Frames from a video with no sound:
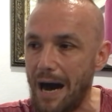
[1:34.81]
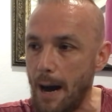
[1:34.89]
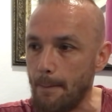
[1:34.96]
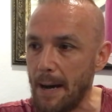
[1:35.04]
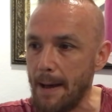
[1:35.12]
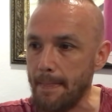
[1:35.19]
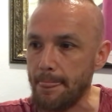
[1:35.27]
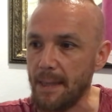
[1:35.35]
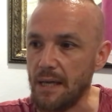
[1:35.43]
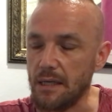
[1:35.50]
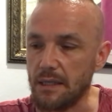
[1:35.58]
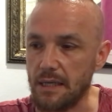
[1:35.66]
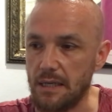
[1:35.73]
Ama
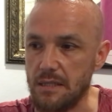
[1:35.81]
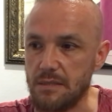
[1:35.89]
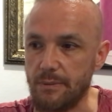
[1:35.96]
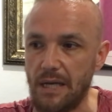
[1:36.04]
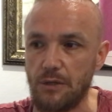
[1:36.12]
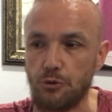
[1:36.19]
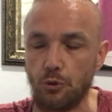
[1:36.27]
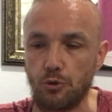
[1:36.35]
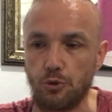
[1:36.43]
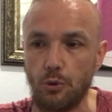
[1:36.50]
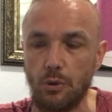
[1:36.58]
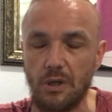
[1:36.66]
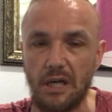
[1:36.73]
genel itibariyle çok
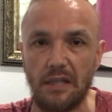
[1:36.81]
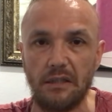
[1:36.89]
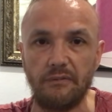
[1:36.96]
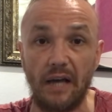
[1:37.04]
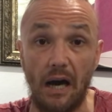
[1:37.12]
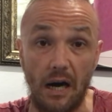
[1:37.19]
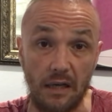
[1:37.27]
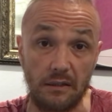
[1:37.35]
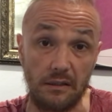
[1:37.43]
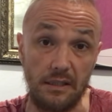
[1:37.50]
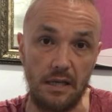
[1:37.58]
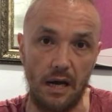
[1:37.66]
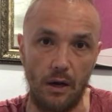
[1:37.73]
soğukkanlı ve
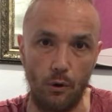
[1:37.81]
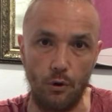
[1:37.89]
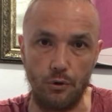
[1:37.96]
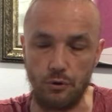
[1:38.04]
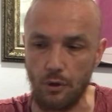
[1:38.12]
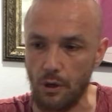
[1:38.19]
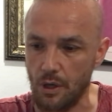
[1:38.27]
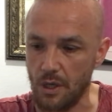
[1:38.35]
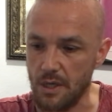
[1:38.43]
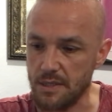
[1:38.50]
aklıyla oynuyor.